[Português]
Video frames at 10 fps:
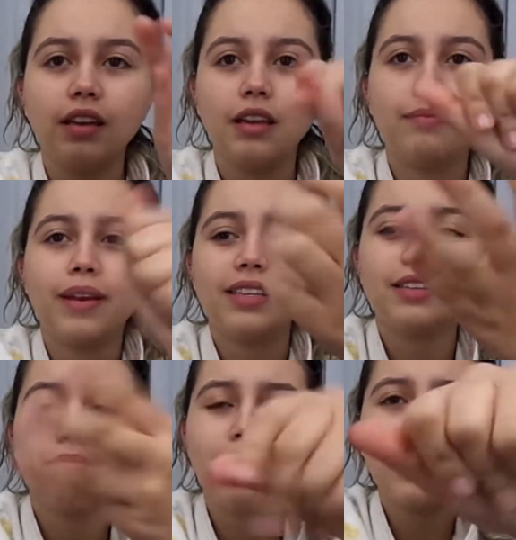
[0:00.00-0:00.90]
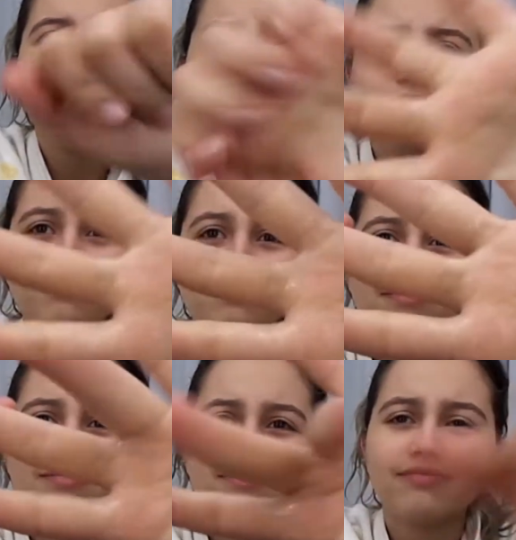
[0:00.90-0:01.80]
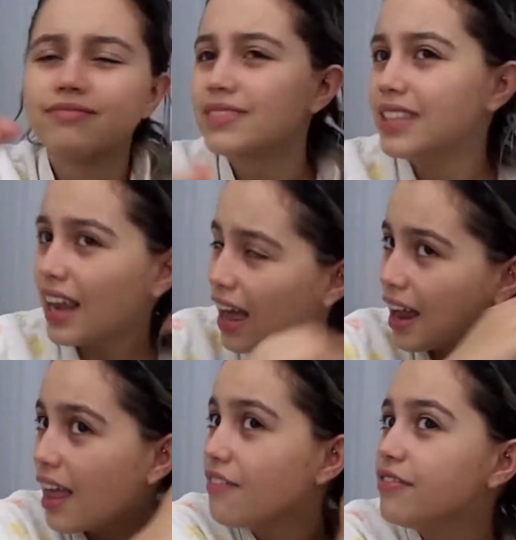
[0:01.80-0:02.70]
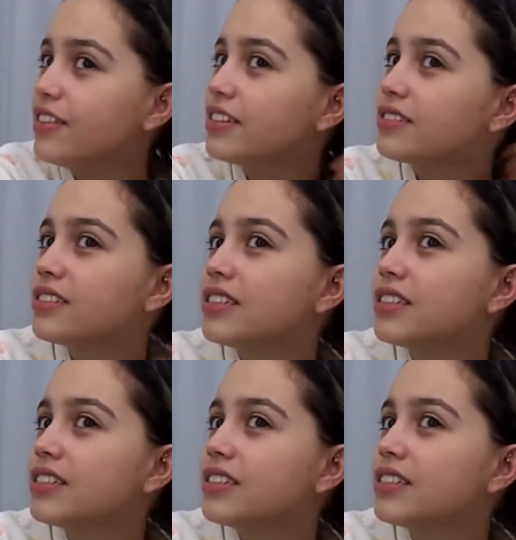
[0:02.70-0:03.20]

E parece ser bem, sei lá, levinha.